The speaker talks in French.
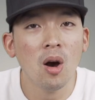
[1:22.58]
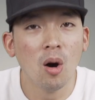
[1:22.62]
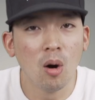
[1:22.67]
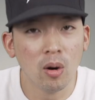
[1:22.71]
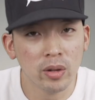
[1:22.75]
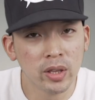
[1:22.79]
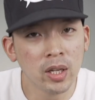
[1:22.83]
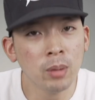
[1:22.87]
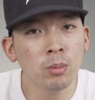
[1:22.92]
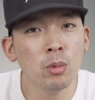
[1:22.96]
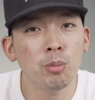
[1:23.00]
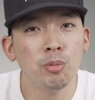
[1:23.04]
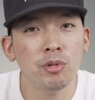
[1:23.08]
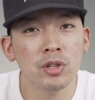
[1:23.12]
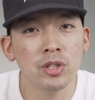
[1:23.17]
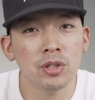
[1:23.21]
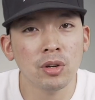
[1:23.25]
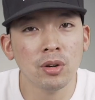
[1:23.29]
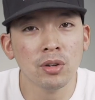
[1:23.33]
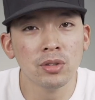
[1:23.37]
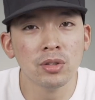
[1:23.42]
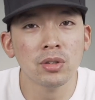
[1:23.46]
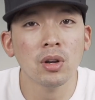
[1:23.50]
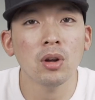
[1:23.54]
En termes de
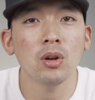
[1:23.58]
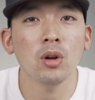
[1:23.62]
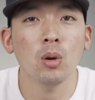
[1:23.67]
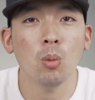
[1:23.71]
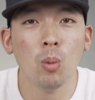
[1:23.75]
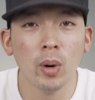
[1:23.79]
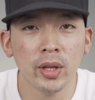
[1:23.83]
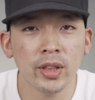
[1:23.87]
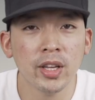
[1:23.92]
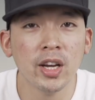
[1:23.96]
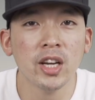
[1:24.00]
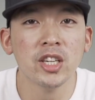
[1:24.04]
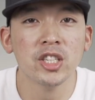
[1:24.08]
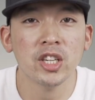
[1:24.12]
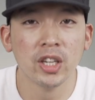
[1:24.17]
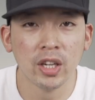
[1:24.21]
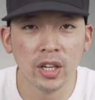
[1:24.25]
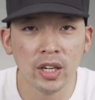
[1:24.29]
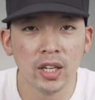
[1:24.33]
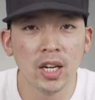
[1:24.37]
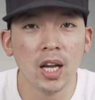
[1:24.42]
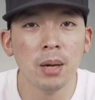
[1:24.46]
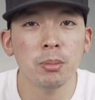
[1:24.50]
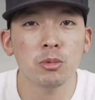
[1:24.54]
puissance, le wattage est
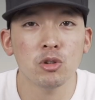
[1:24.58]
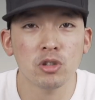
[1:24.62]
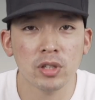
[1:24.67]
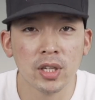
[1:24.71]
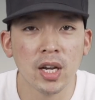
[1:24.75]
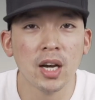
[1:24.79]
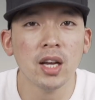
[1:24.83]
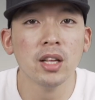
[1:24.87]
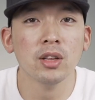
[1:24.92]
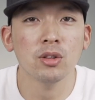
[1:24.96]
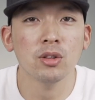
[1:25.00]
réglable jusqu'à